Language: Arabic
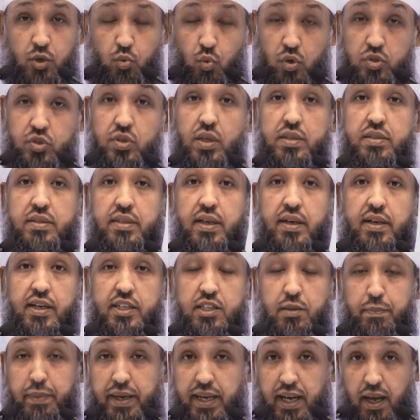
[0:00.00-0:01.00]

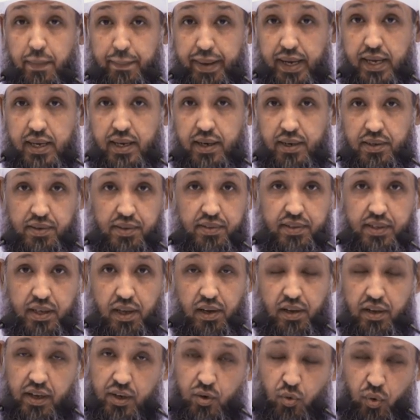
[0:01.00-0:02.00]
وصدقت بأبيها رضي
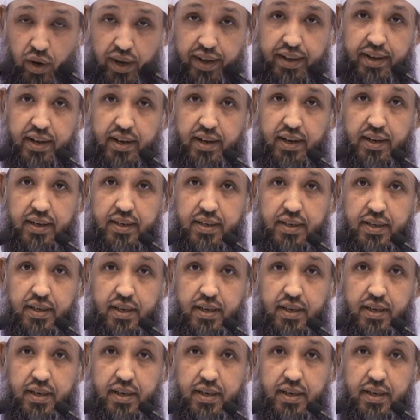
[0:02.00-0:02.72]
الله عنها